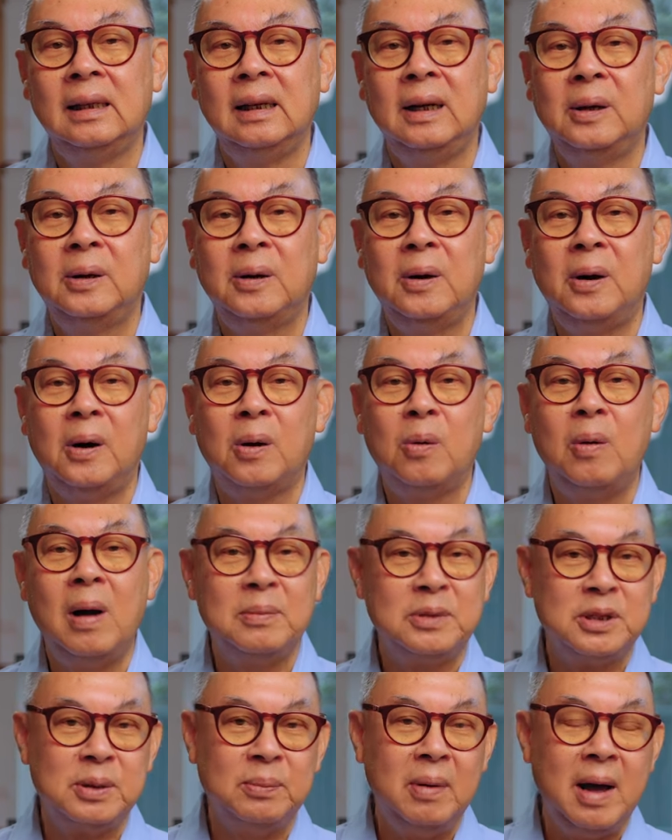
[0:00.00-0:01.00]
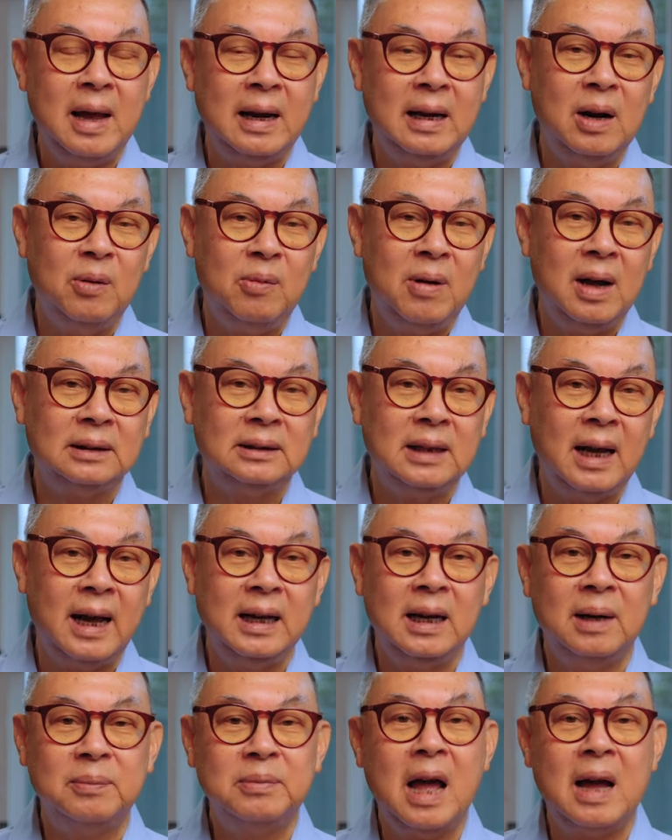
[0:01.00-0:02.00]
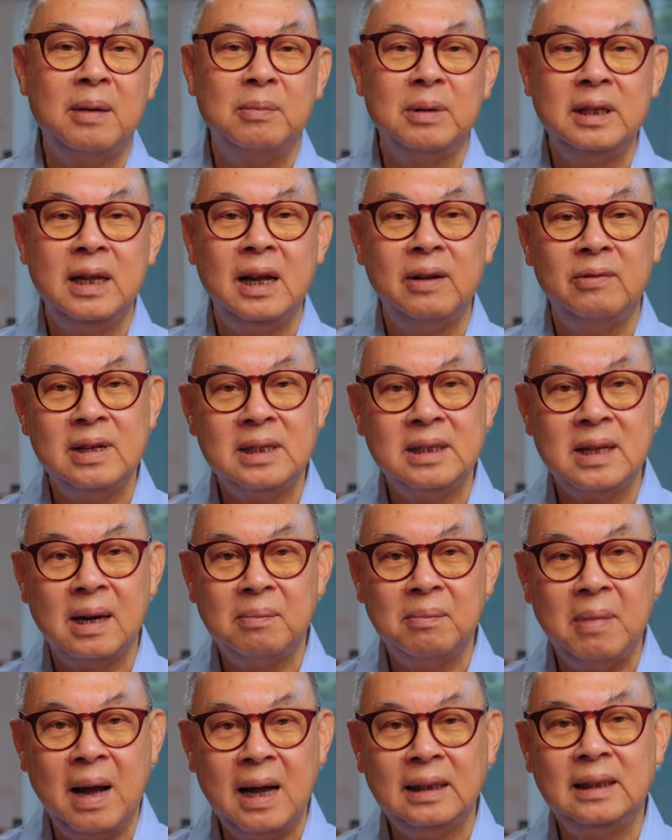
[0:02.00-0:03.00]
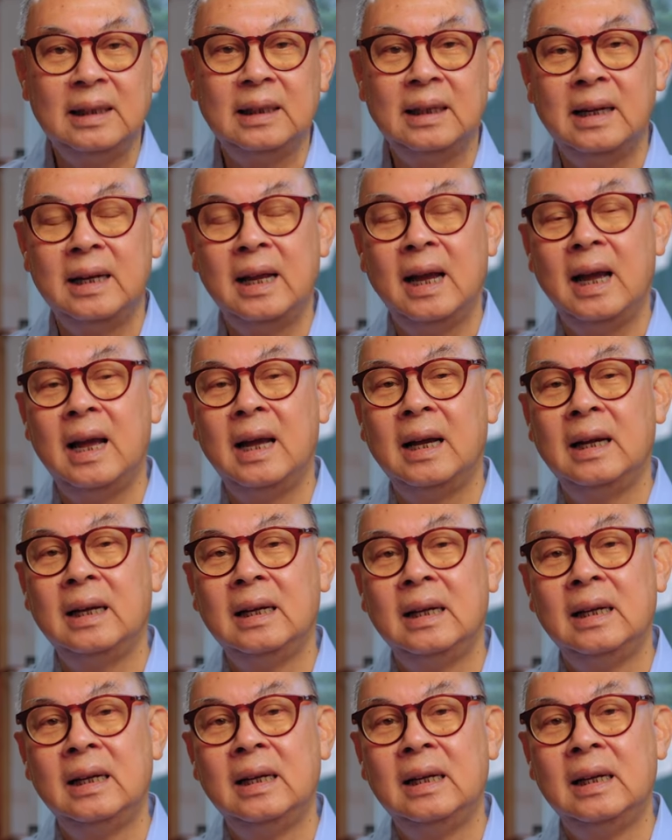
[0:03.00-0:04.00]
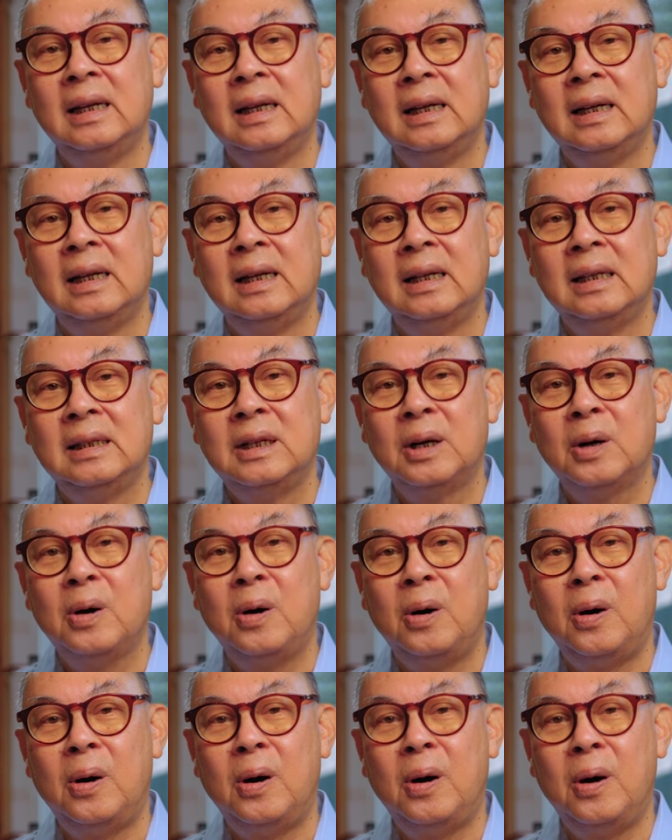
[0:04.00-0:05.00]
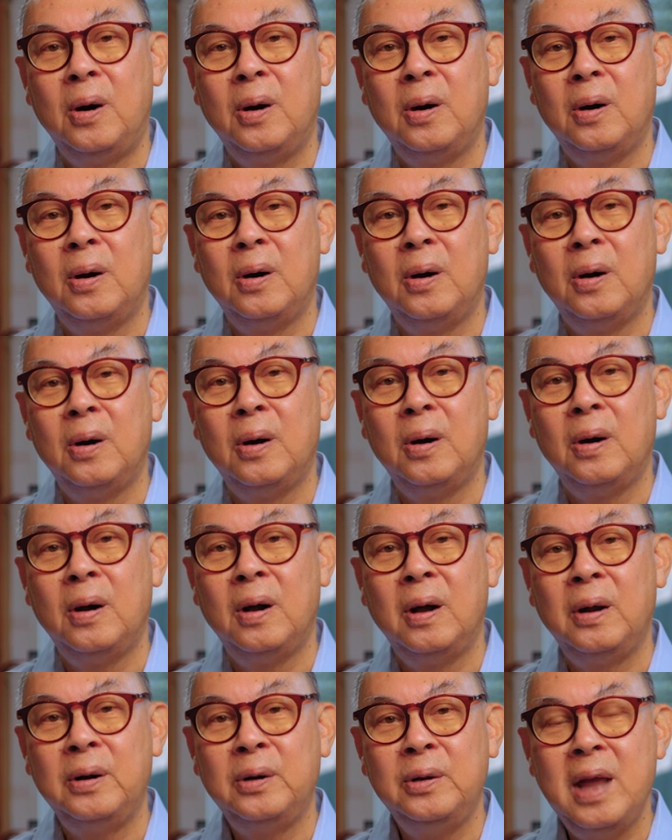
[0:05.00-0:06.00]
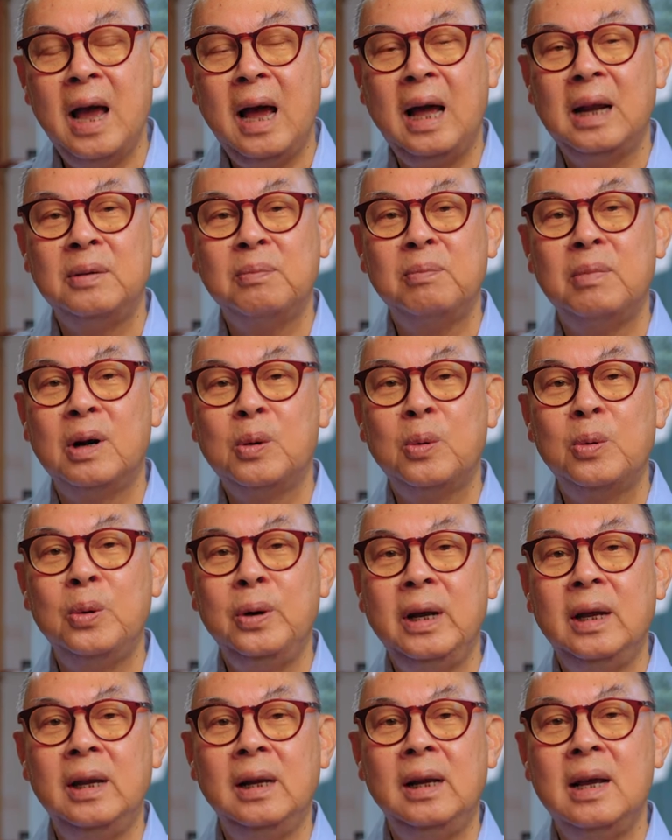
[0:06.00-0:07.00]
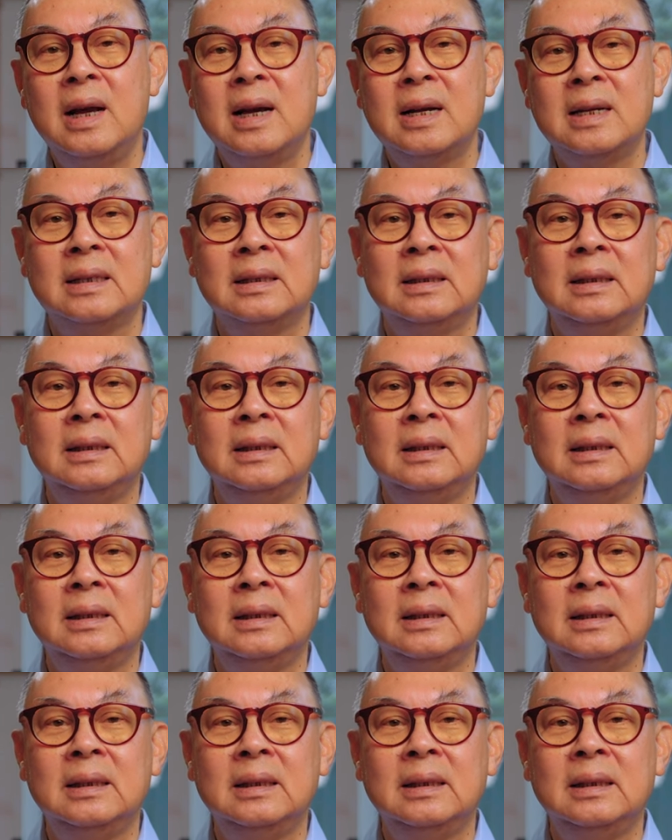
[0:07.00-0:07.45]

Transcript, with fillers: แล้วก็ความสัมพันธ์ระหว่างไทยกับต่างประเทศไว้สักพักหนึ่งนะฮะจะขออนุญาตมาคุยเรื่อง